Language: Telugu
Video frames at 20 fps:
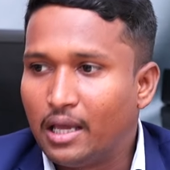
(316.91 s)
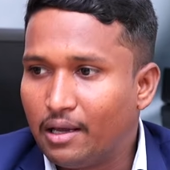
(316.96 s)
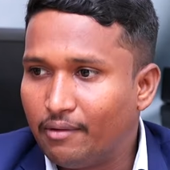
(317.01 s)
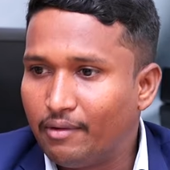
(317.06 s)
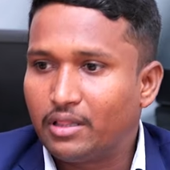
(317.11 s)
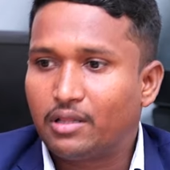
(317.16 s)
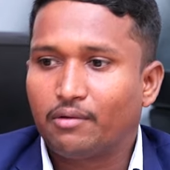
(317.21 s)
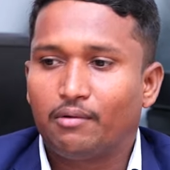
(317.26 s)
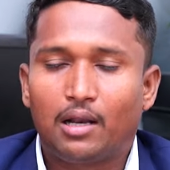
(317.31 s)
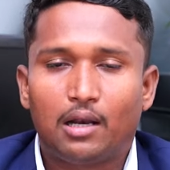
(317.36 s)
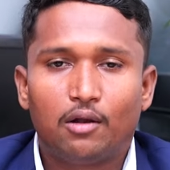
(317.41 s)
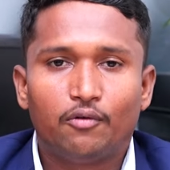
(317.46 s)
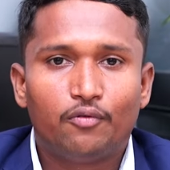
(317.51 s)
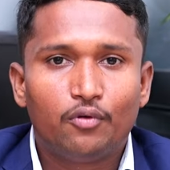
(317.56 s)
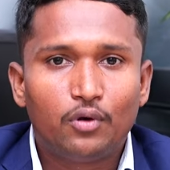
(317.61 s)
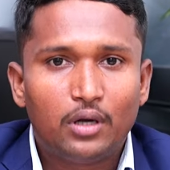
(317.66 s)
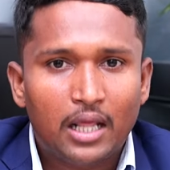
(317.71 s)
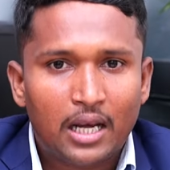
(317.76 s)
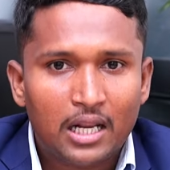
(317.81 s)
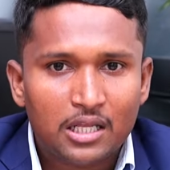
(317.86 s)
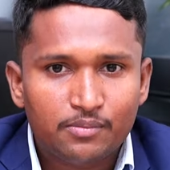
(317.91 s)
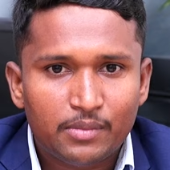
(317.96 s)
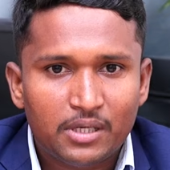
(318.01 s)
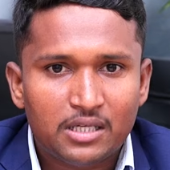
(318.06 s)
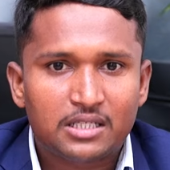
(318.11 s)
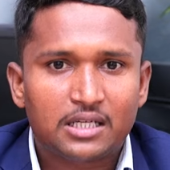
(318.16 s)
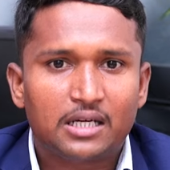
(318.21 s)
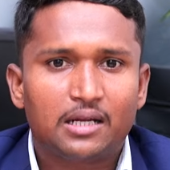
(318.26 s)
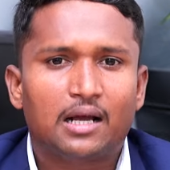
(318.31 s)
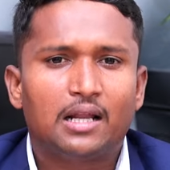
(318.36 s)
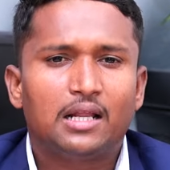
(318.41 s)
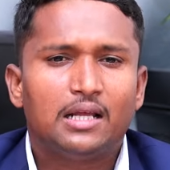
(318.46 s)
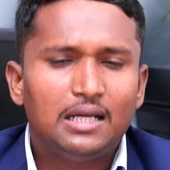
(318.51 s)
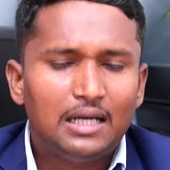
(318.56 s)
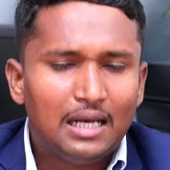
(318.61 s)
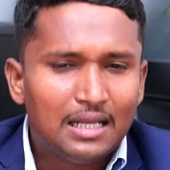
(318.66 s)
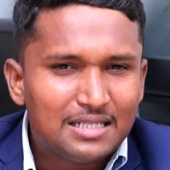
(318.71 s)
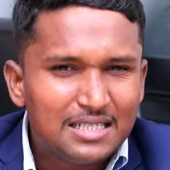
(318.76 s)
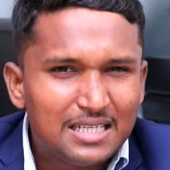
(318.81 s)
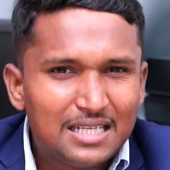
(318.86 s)
ఏవైతే వాళ్ళ ఫుడ్ అరేంజ్మెంట్ చేయడం కానీ
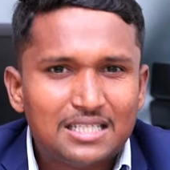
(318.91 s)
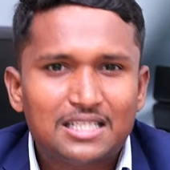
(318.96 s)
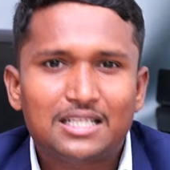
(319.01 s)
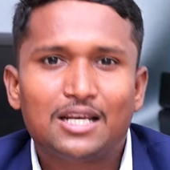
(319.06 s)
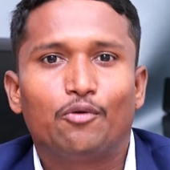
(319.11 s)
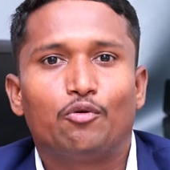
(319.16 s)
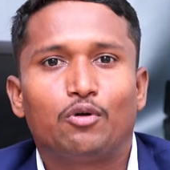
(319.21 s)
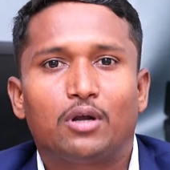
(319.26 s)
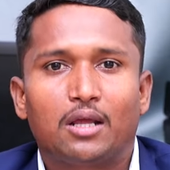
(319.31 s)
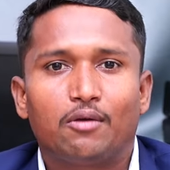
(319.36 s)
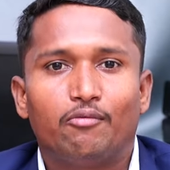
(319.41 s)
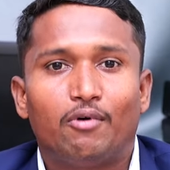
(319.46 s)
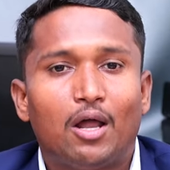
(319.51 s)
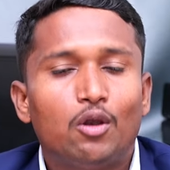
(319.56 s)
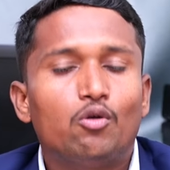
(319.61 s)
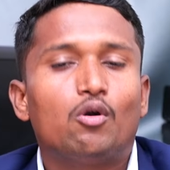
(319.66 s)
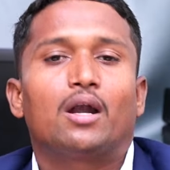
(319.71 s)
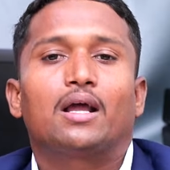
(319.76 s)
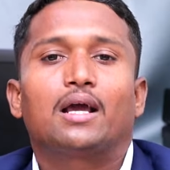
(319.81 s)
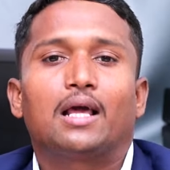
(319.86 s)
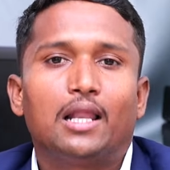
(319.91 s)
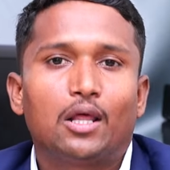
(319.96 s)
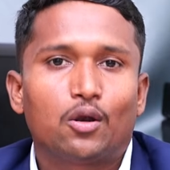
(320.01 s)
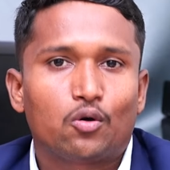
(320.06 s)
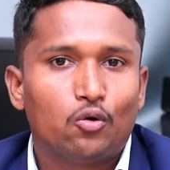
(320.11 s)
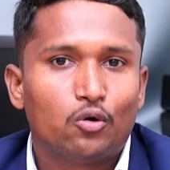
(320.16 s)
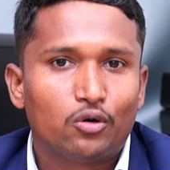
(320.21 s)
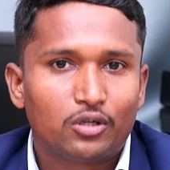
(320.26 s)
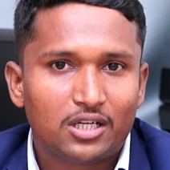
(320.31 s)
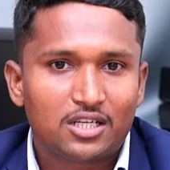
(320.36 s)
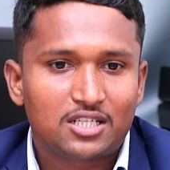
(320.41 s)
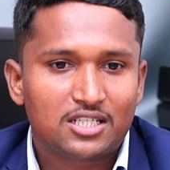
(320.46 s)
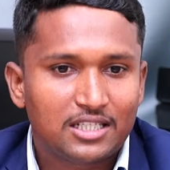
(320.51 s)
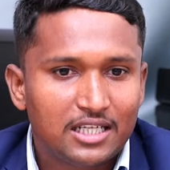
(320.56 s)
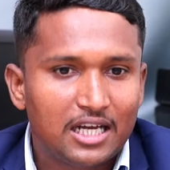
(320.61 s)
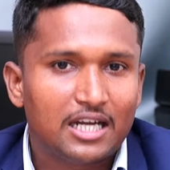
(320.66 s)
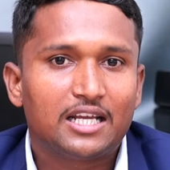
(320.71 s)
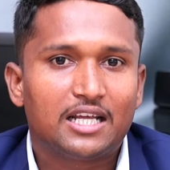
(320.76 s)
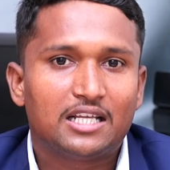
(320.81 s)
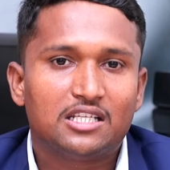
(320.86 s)
ఇట్లా చిన్న చిన్నవి ఉంటాయి వాళ్ళు అడగలేరు నోట్ తెలిసి
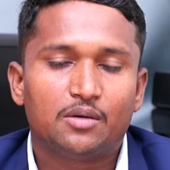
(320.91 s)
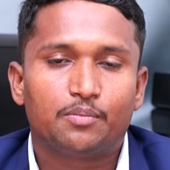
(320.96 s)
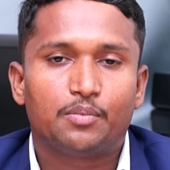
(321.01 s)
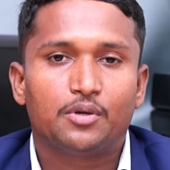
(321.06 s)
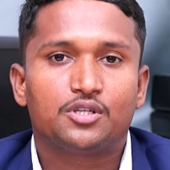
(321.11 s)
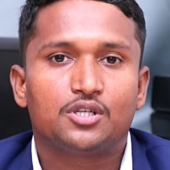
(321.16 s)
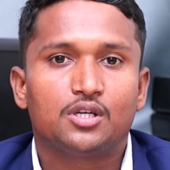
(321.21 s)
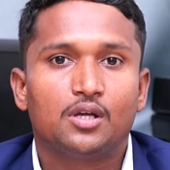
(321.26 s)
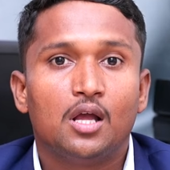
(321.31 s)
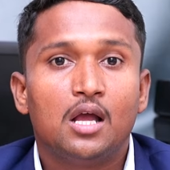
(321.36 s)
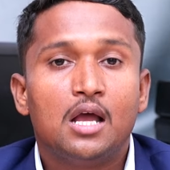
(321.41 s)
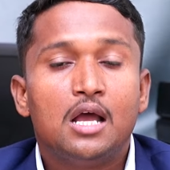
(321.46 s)
ఇవ్వండి అని చెప్పేసి